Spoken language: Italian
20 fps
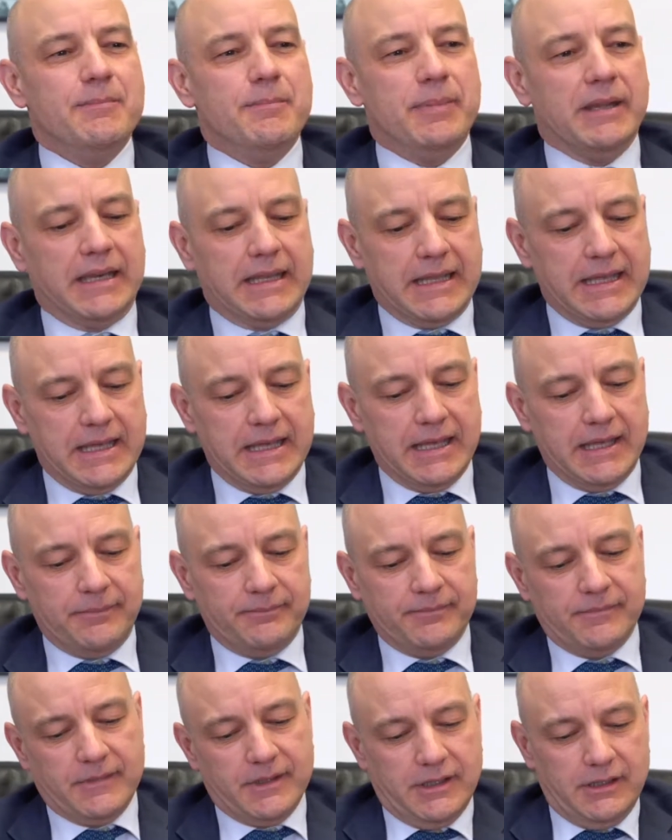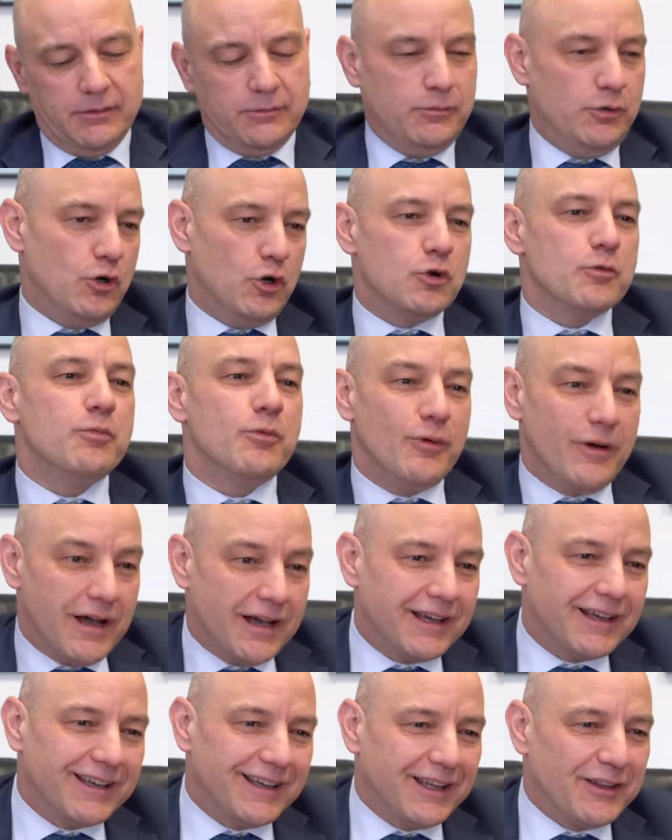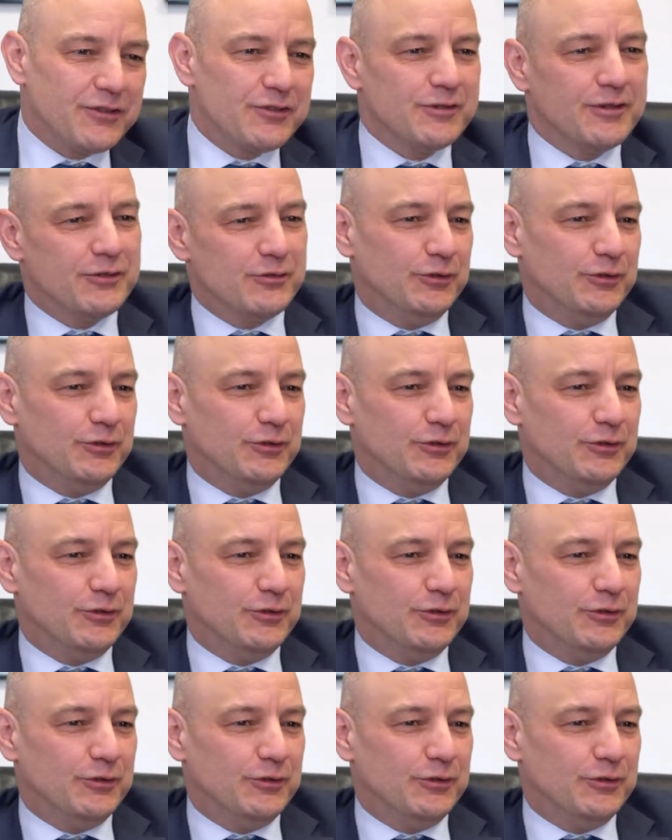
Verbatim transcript: perché io mi occupo anche, insomma,